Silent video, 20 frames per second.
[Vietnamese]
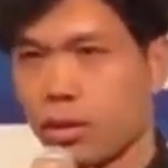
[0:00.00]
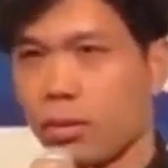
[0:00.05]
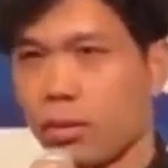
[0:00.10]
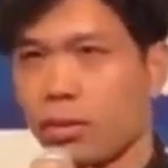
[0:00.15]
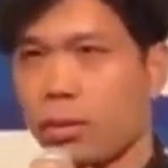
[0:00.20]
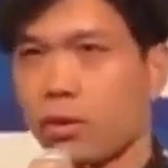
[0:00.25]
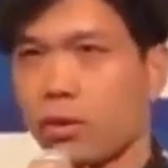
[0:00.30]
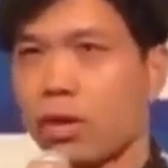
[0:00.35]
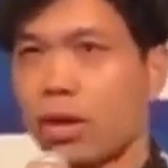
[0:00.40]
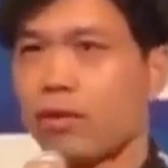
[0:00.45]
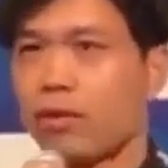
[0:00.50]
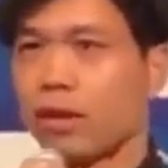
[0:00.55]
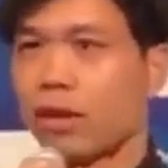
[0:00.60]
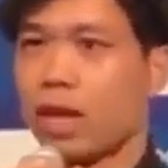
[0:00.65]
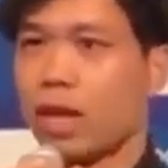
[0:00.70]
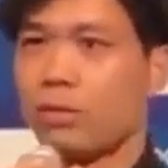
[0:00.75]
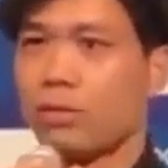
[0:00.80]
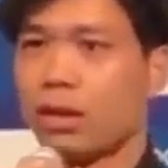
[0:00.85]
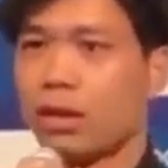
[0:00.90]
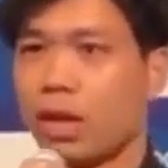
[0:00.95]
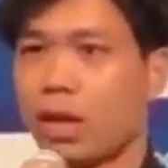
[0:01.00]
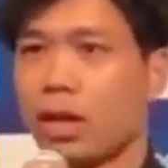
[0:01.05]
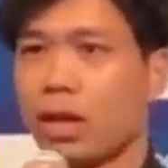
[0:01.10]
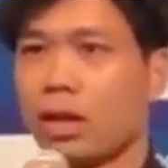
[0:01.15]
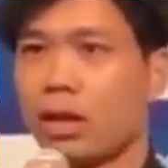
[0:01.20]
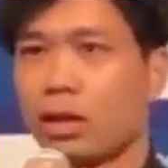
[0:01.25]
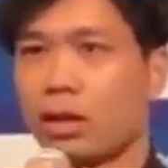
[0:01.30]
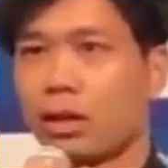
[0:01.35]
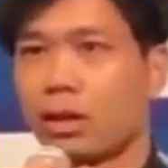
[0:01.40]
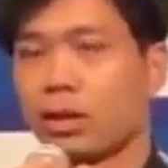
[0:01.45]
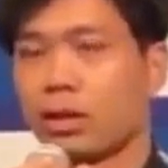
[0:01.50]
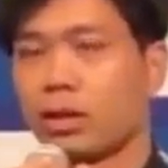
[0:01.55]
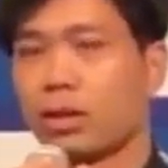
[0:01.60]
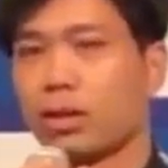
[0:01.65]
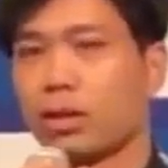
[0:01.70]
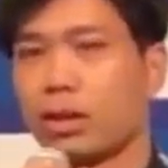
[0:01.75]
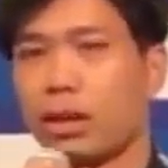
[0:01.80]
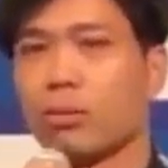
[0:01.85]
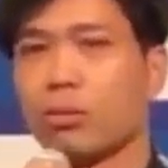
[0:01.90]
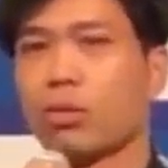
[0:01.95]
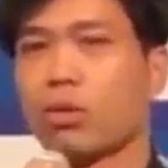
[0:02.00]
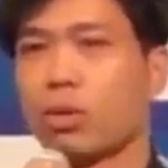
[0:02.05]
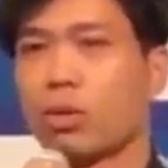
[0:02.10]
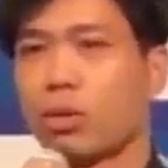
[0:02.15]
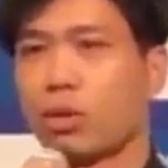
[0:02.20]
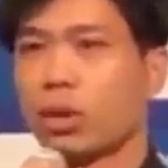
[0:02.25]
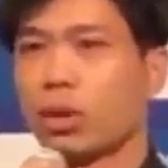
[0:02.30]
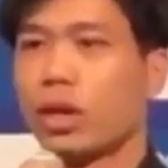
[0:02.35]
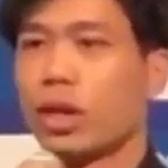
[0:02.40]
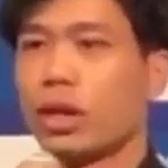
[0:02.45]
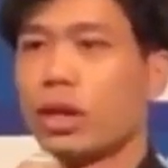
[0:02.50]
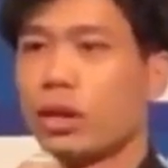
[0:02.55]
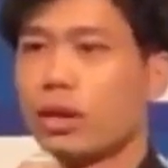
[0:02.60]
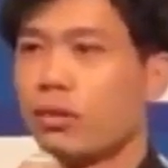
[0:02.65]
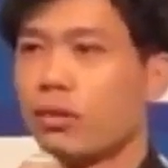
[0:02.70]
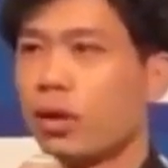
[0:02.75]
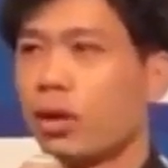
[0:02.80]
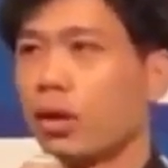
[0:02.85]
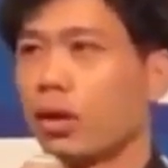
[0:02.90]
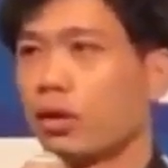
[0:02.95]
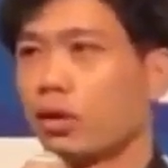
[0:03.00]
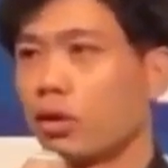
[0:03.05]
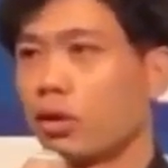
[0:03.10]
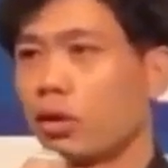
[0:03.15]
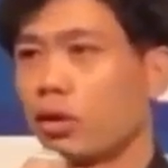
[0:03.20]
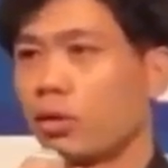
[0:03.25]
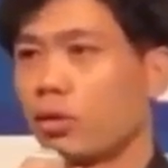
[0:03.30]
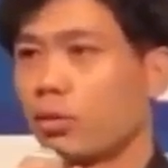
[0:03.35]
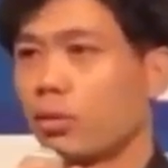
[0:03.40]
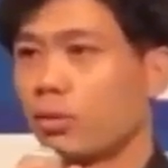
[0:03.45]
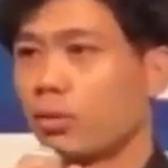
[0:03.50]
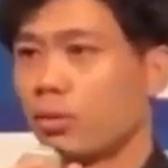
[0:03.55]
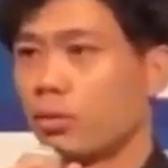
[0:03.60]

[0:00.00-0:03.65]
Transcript: đưa vào bóng đá Việt Nam ra tầm quốc tế, và tôi